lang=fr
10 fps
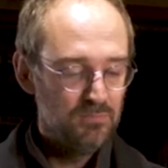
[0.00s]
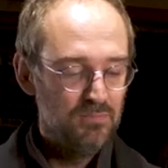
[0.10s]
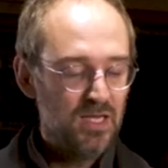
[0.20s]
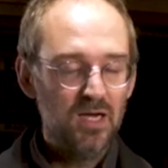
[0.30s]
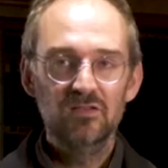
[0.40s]

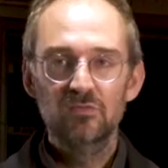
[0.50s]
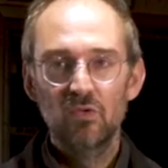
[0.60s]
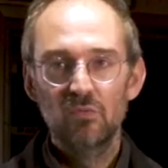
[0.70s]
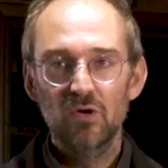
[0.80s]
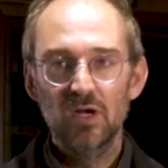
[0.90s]
Mais à ce
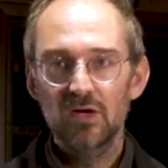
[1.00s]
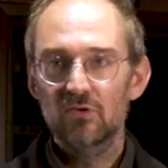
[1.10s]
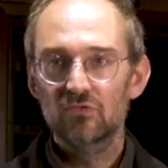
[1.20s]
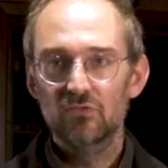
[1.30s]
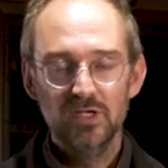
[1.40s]
moment-là,
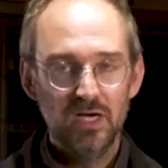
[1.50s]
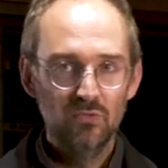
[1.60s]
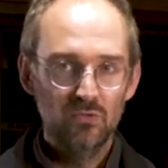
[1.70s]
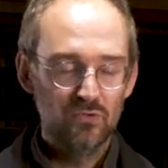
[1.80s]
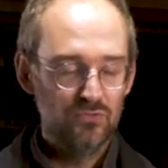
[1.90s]
quand on est à
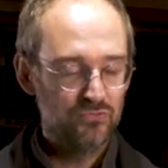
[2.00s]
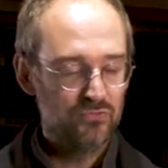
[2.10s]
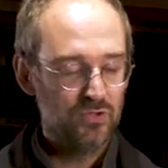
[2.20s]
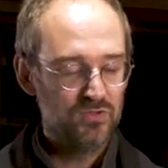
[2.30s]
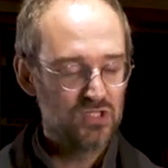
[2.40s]
Londres, dans ce
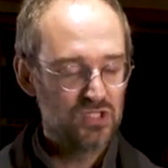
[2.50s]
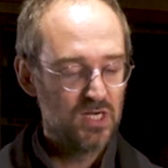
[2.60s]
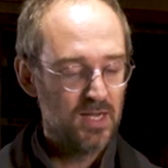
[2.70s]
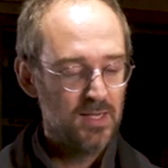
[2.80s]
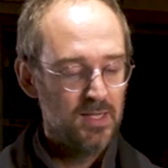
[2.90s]

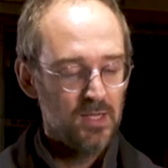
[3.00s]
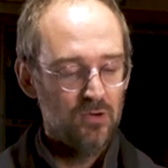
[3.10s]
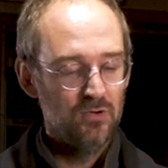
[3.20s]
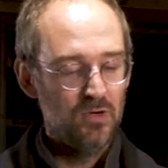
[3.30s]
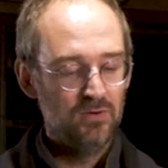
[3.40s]
cortège-là,
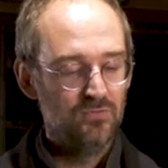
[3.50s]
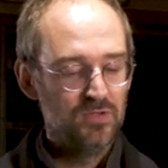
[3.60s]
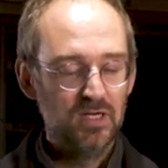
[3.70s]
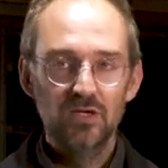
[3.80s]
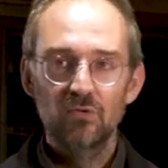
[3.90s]
euh, avant
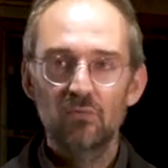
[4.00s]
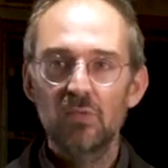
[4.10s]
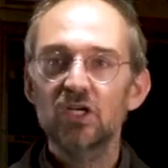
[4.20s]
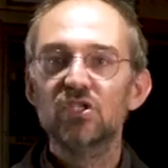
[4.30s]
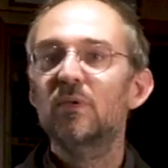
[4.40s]
d'aller au
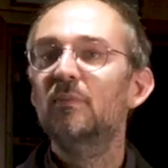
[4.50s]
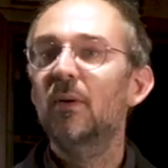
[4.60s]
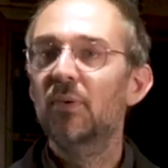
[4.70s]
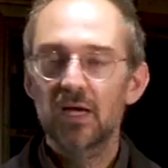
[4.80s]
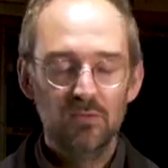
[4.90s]
match et même
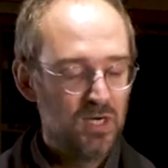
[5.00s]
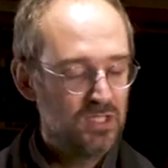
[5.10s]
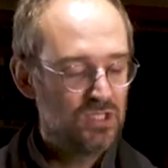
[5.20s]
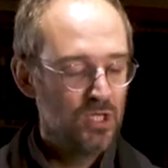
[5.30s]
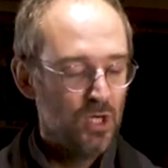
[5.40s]
après le
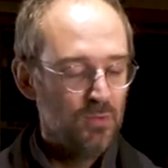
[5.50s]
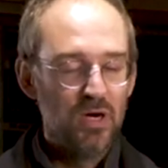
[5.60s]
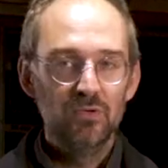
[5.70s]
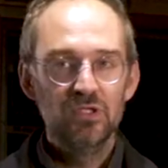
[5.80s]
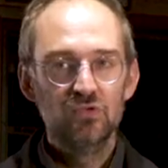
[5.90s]
match,
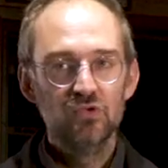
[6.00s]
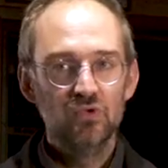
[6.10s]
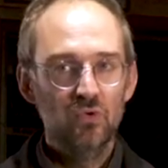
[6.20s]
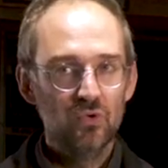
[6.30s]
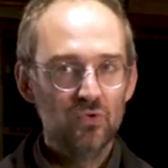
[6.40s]
bah, on est
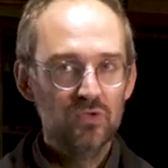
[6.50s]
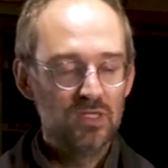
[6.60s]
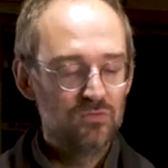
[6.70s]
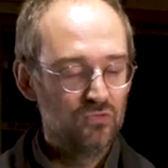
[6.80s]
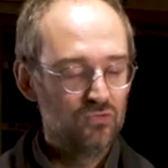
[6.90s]
juste heureux
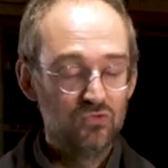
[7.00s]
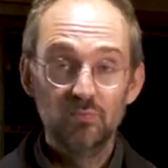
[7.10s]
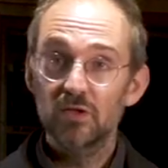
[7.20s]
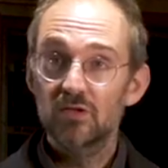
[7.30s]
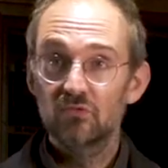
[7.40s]
d'être
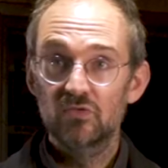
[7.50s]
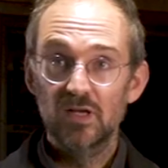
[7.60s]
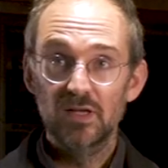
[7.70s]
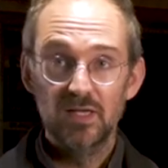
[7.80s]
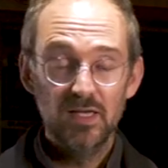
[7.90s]
supporter du
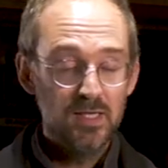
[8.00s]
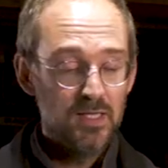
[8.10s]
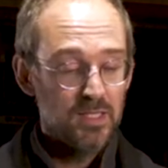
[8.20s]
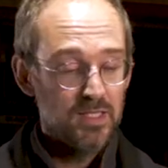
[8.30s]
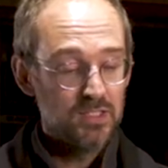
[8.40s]
Stade Rennais.
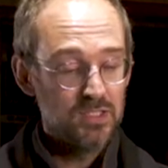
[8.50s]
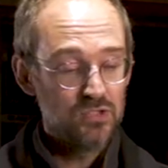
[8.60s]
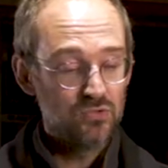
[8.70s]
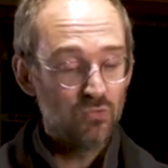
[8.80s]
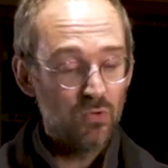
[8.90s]
Et,
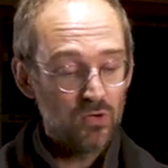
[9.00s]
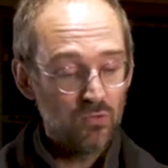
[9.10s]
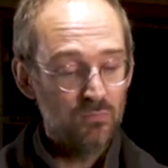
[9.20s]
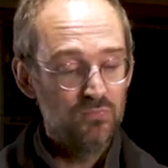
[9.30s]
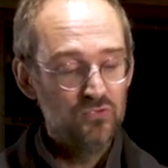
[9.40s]
je crois
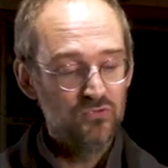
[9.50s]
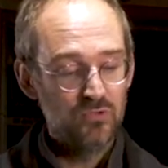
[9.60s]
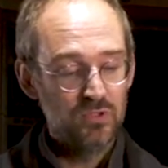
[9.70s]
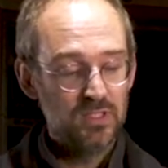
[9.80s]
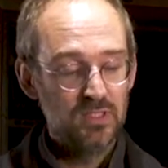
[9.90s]
qu'en plus,
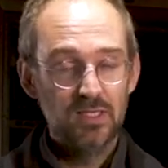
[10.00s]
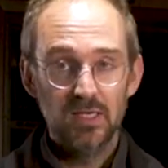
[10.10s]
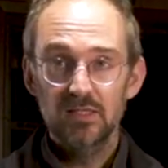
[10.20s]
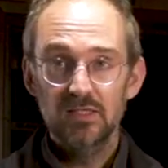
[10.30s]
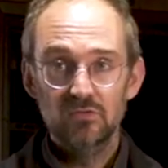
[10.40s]
quand les, les
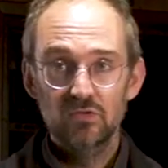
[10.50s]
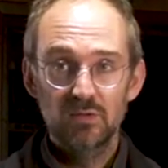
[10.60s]
Rennais se